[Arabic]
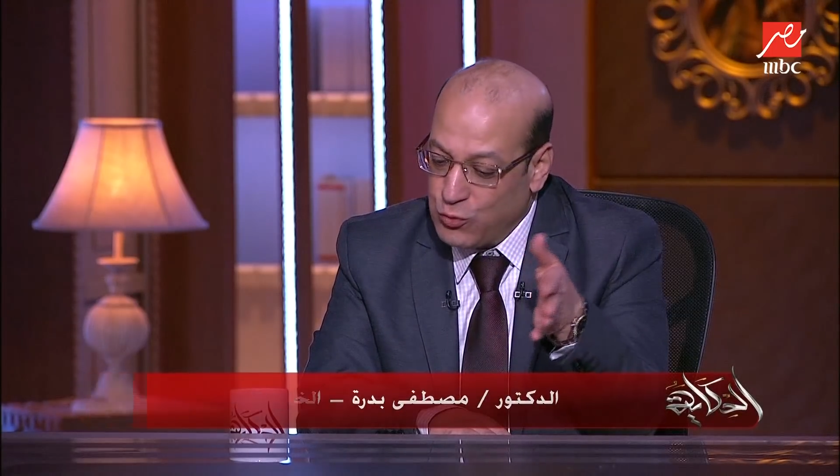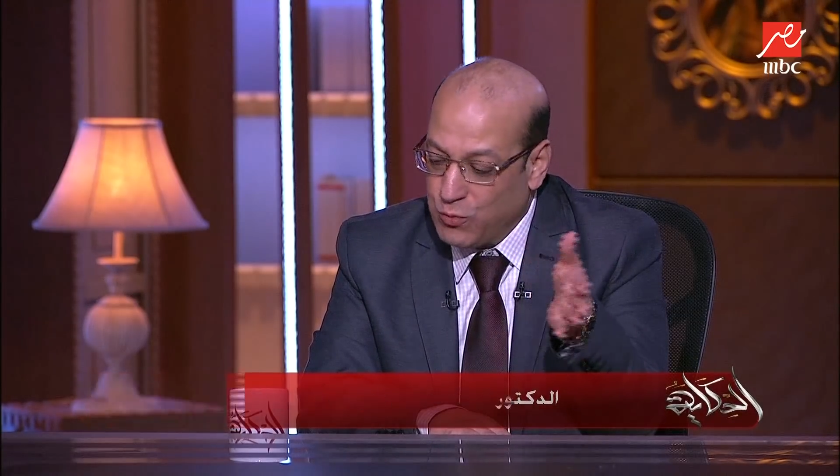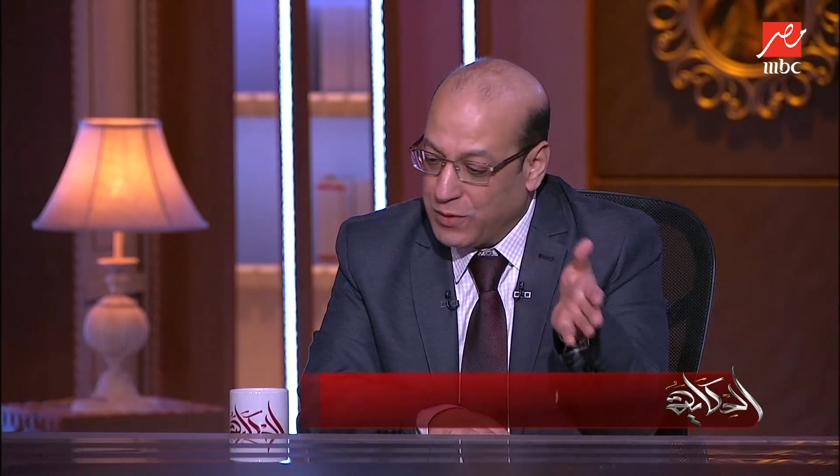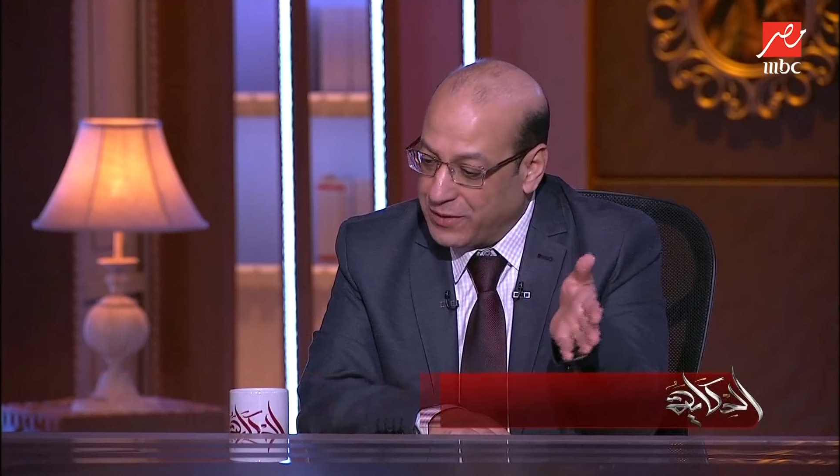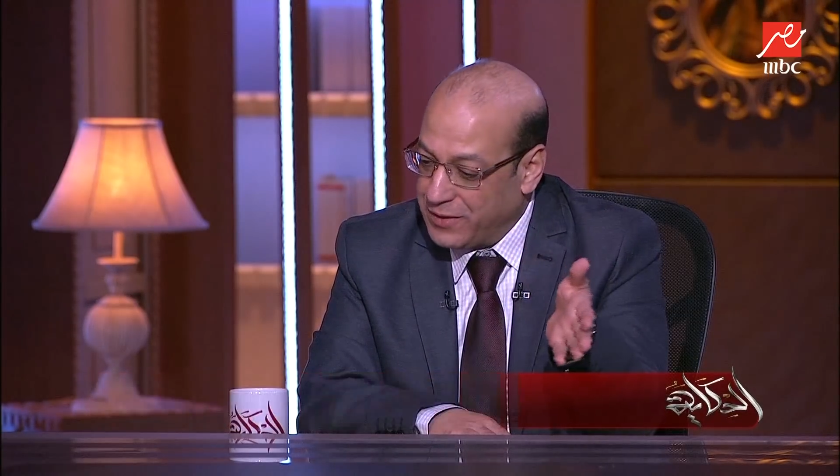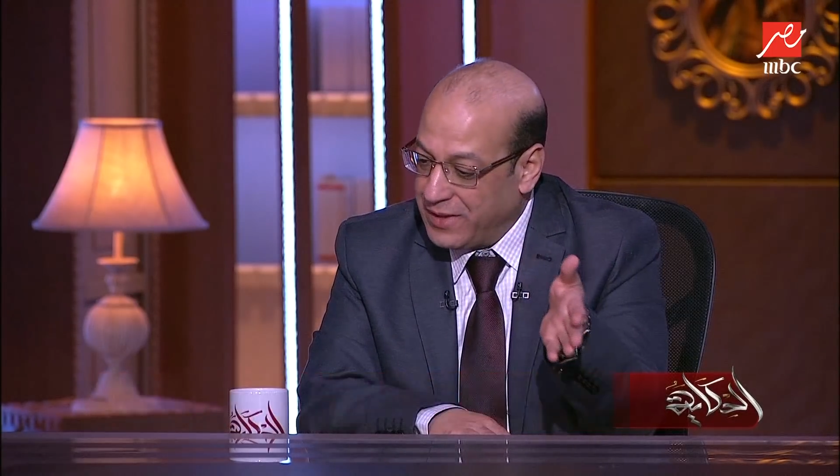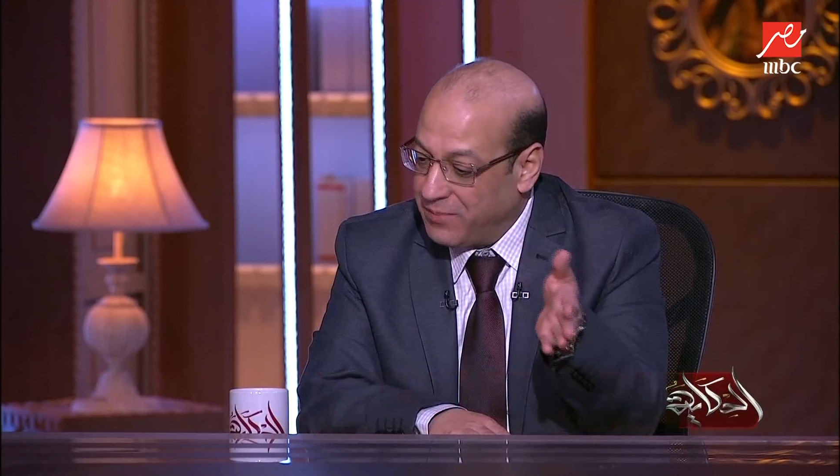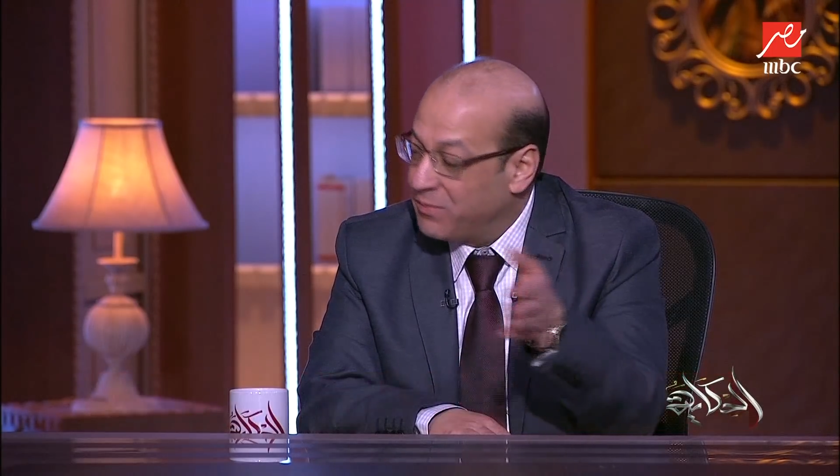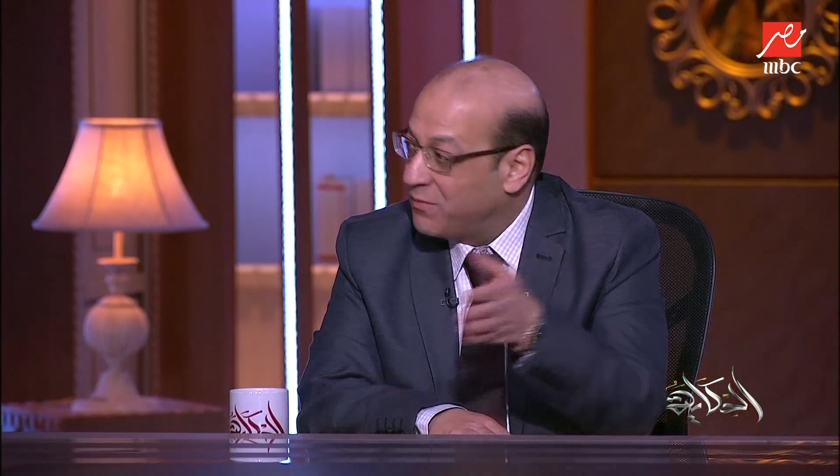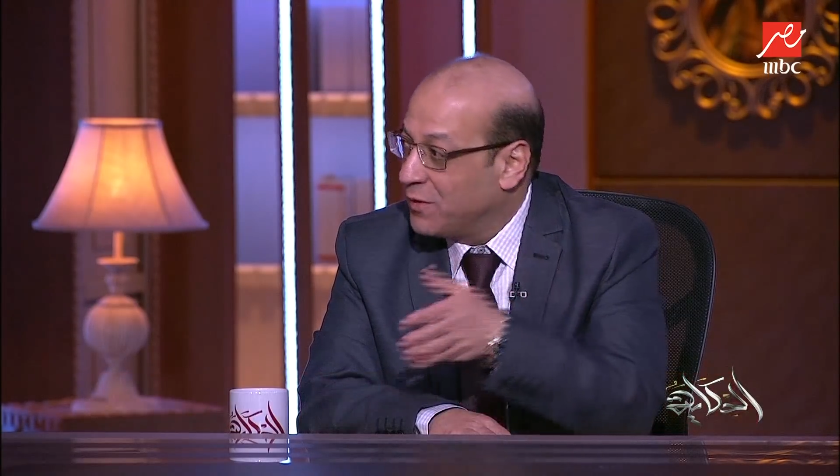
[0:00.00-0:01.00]

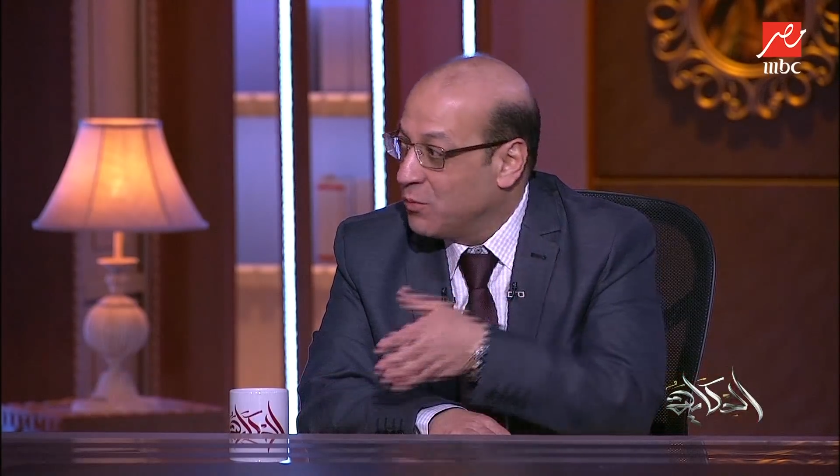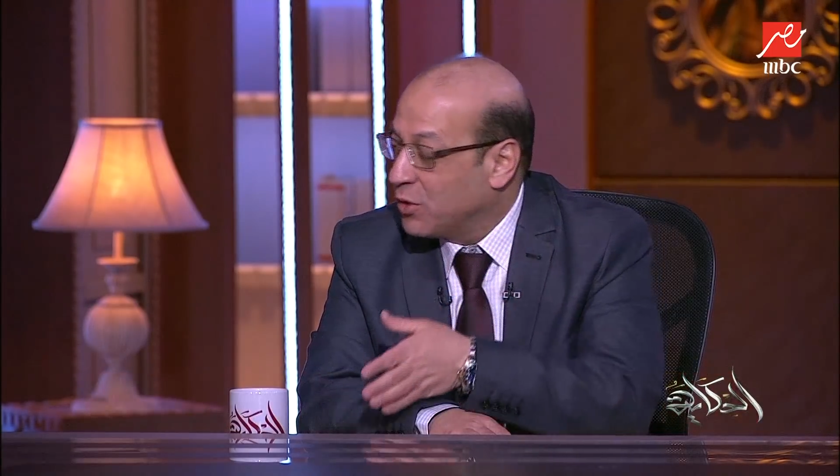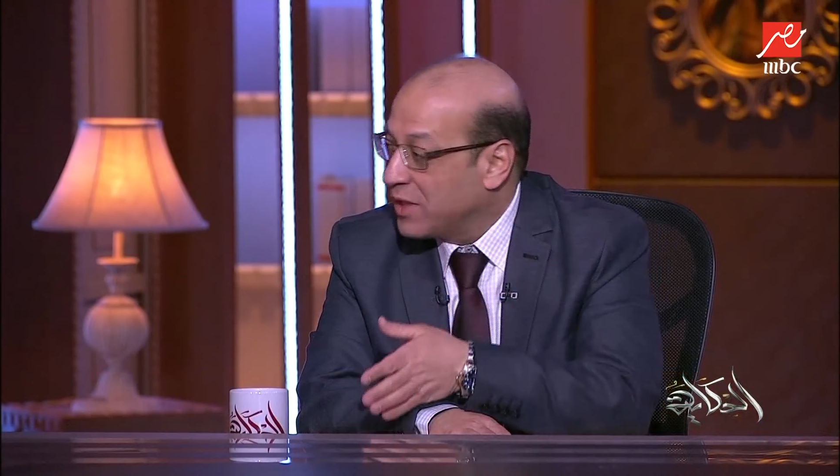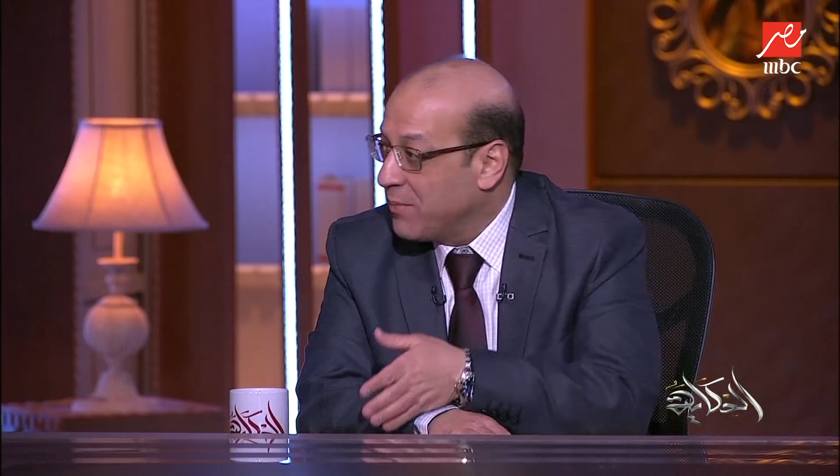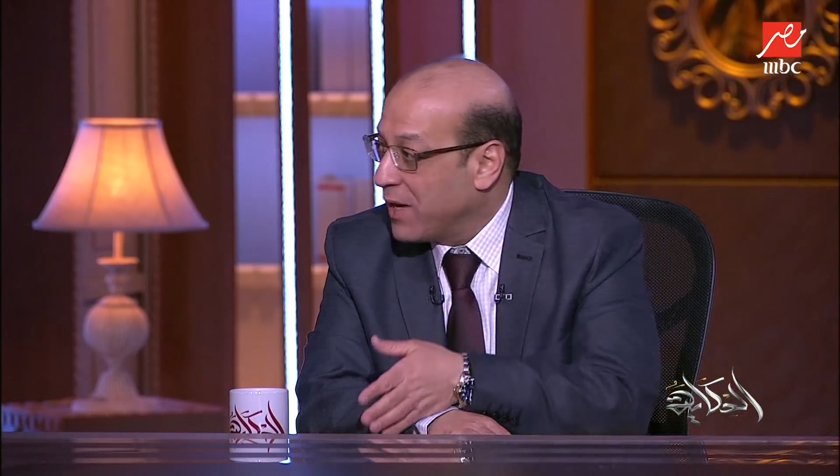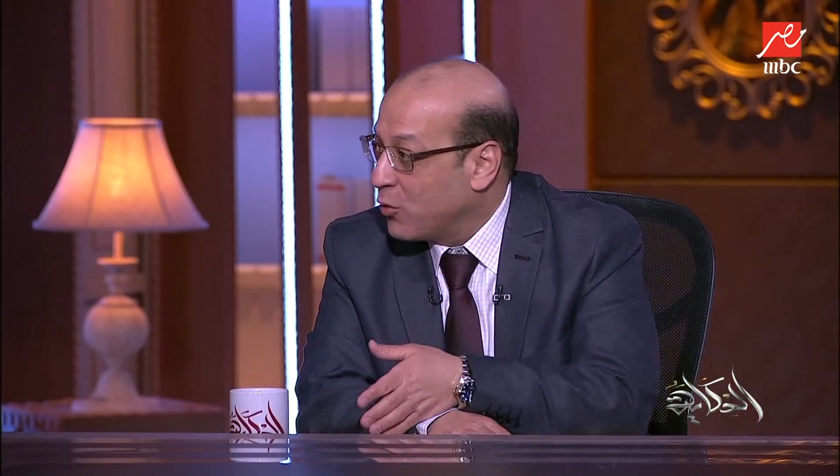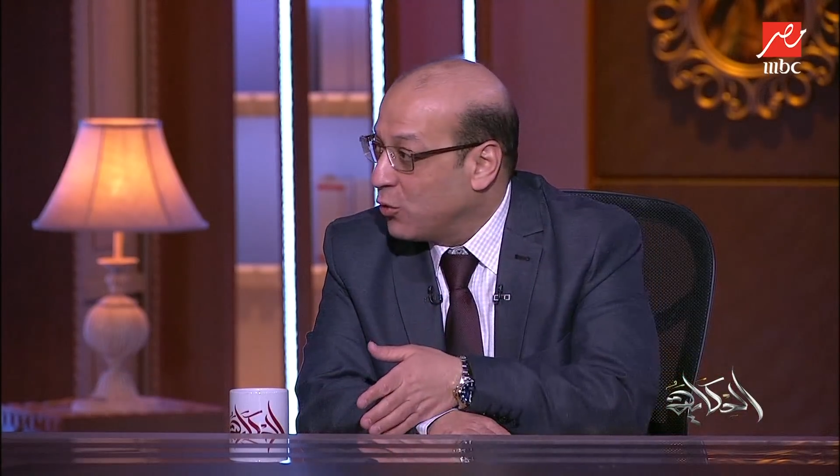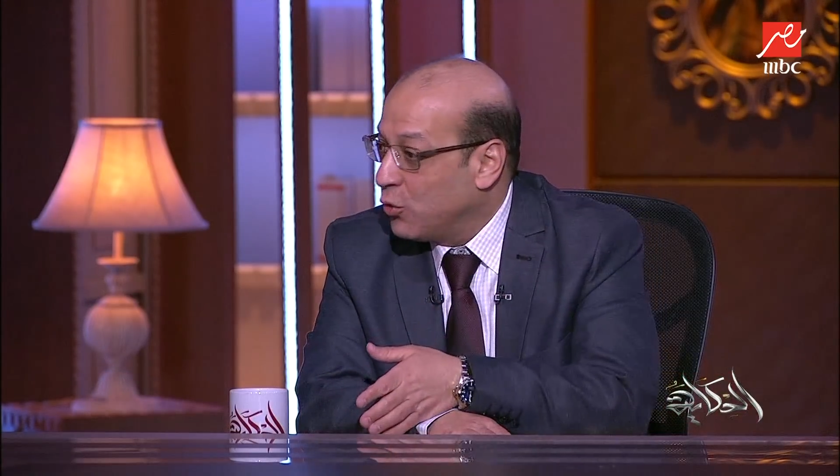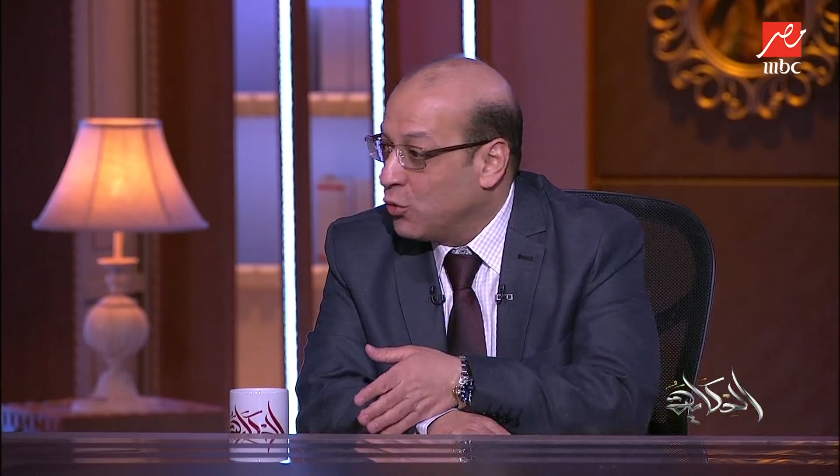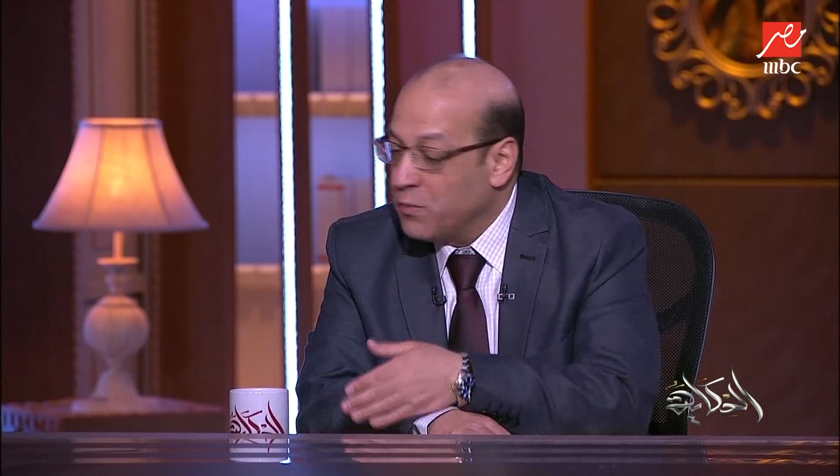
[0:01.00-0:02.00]
ومطالب في المجتمع
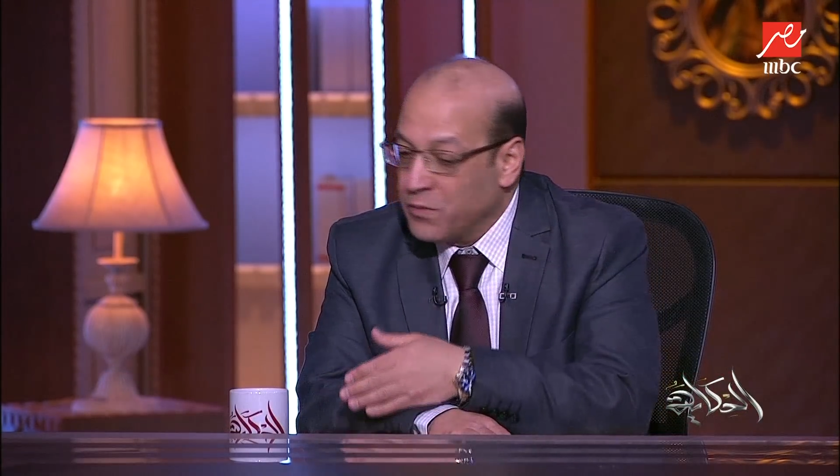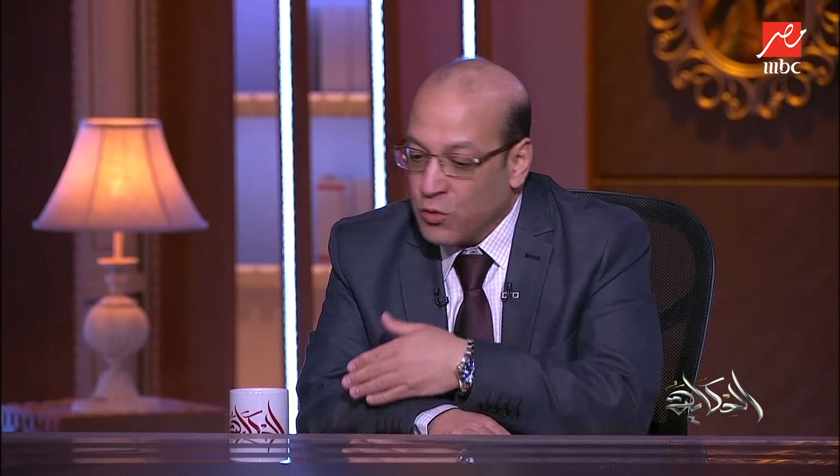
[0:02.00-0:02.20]
كله